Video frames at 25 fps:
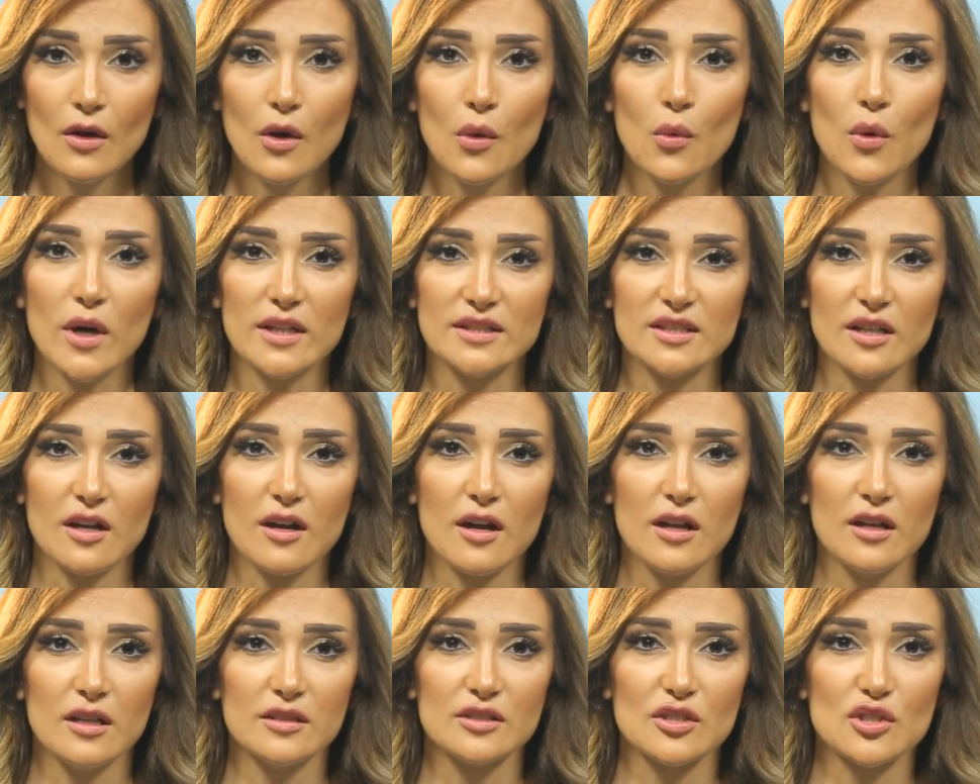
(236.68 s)

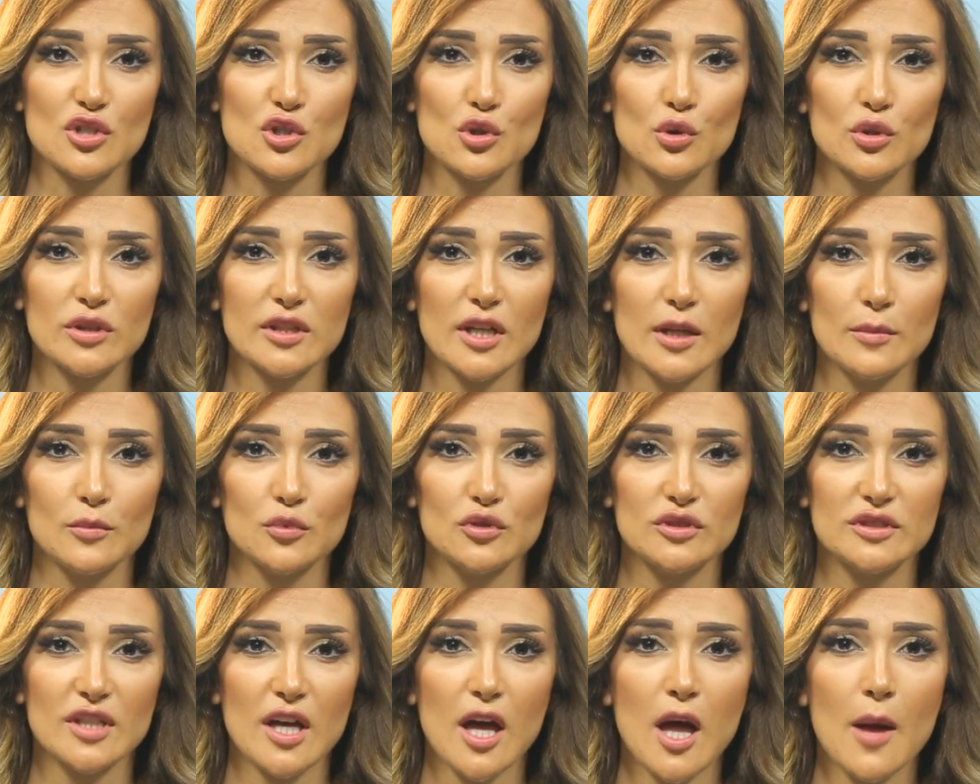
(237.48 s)
واعتقلت الشرطة
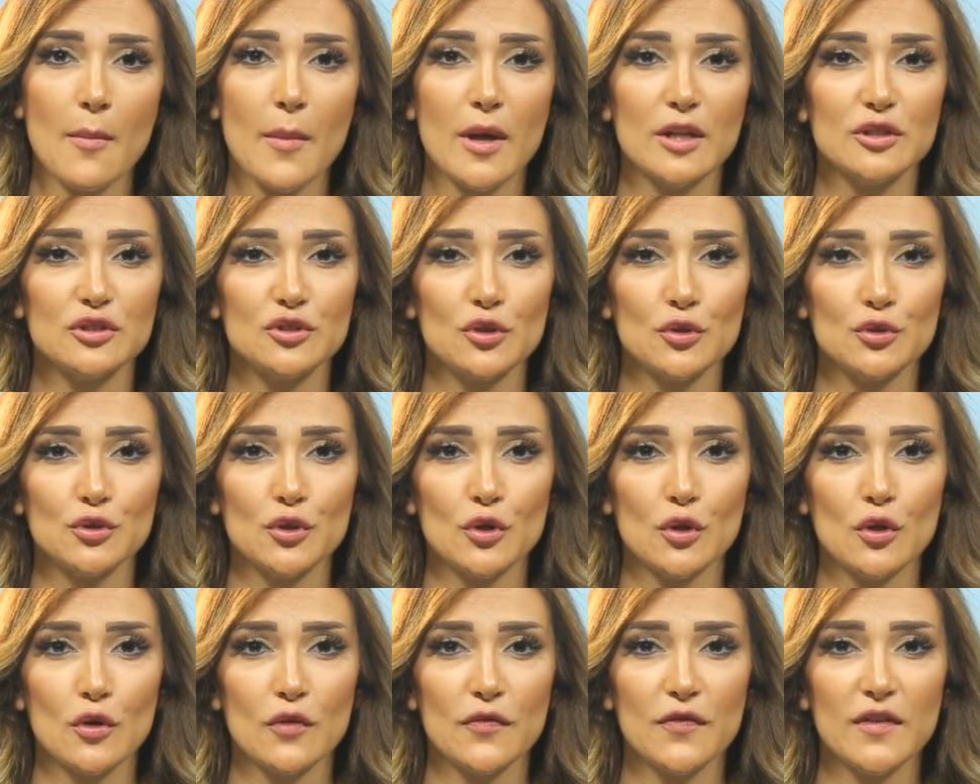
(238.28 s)
المتهم
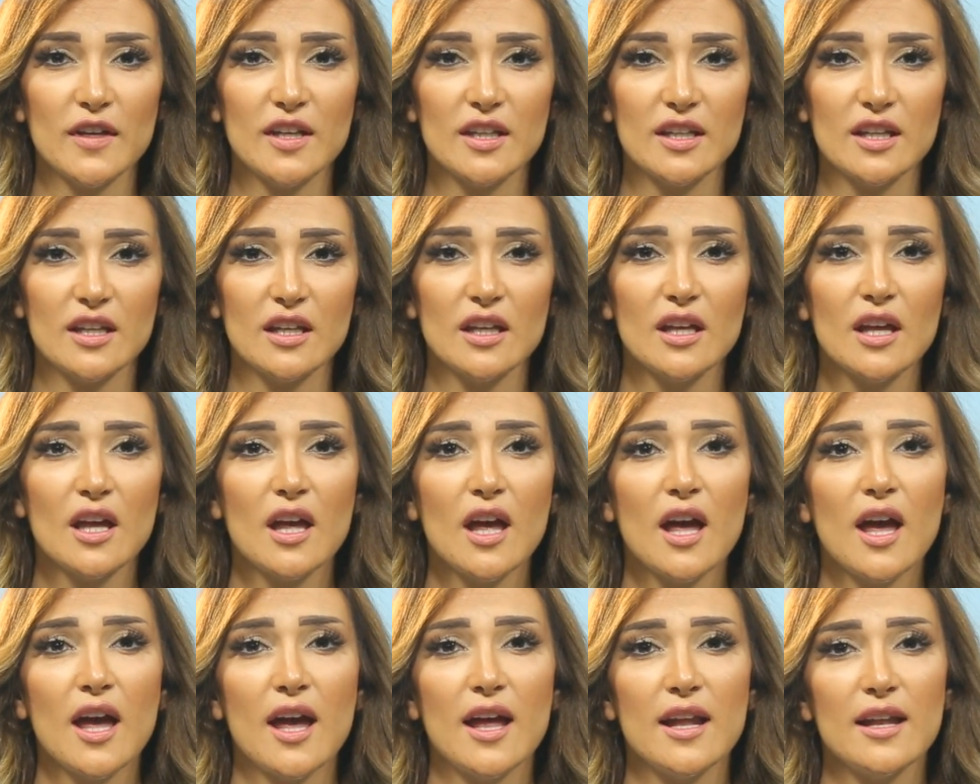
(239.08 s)
أنطونيو لوفيني
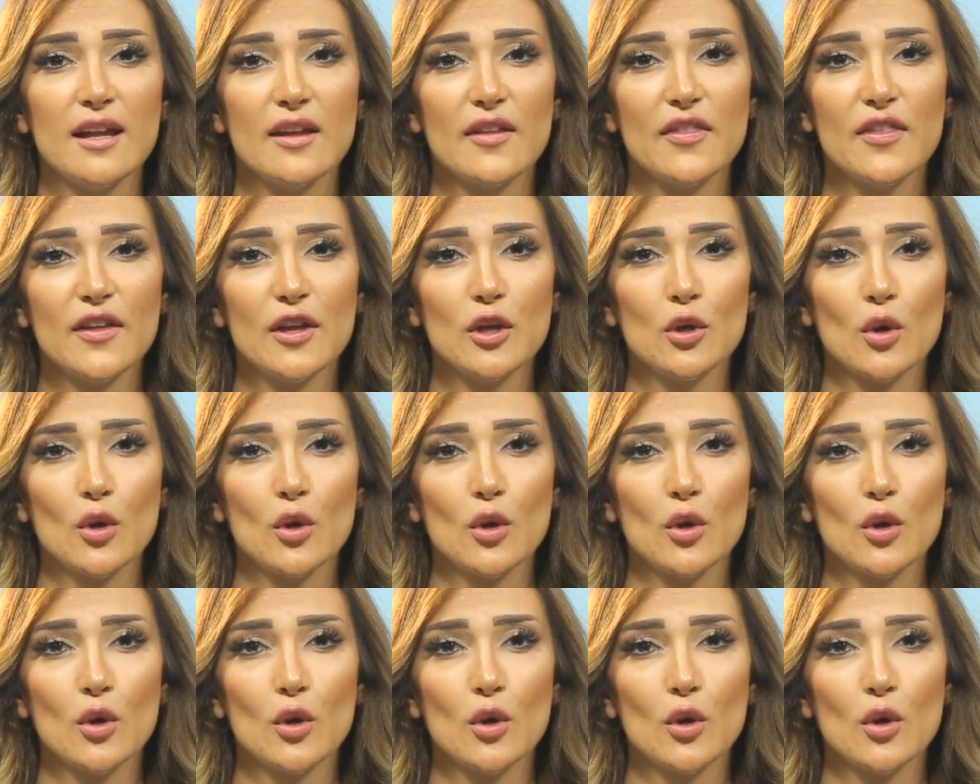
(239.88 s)
الذي